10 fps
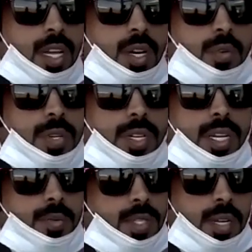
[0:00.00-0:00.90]

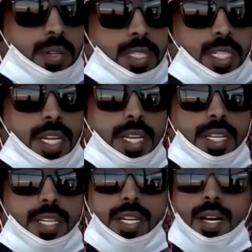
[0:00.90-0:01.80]
ونحمد الله ونشكره ان
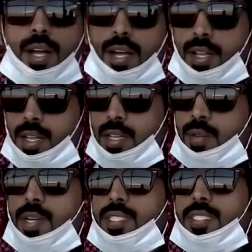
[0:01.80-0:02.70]
احنا
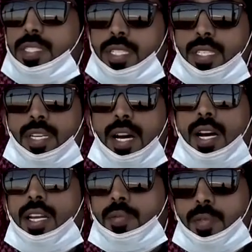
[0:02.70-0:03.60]
معززين
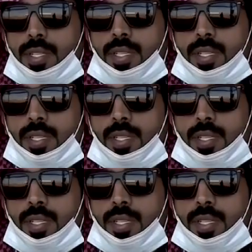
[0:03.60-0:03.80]
اغلب